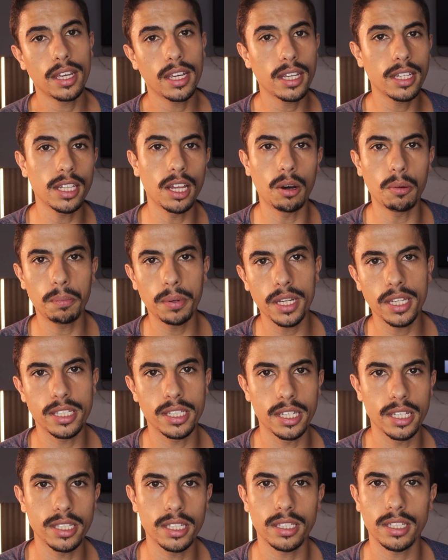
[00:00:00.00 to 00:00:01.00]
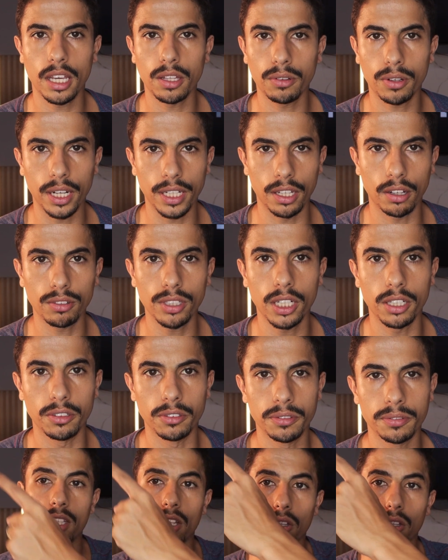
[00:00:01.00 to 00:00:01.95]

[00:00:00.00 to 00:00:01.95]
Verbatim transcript: E não precisa sair do canal não.